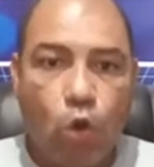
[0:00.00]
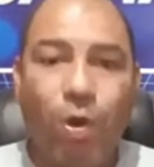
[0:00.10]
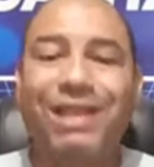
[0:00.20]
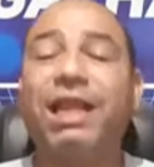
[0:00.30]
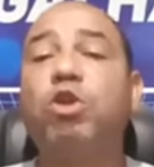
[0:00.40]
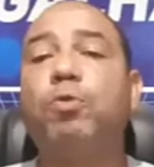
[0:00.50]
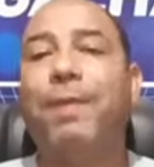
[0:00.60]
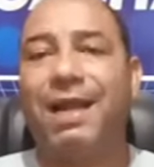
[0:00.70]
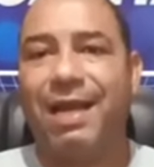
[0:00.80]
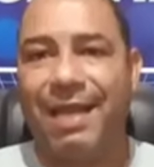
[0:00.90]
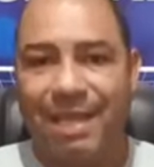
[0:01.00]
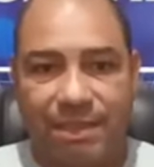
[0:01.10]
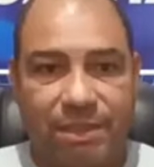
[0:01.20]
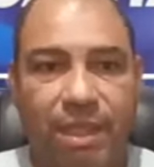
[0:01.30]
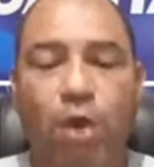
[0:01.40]
O Atlético
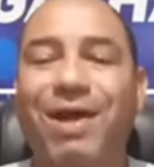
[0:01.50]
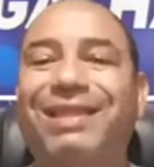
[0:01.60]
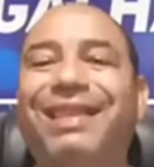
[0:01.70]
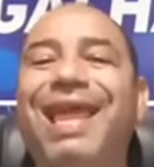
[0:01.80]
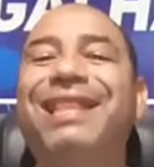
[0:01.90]
Paranaense, eu até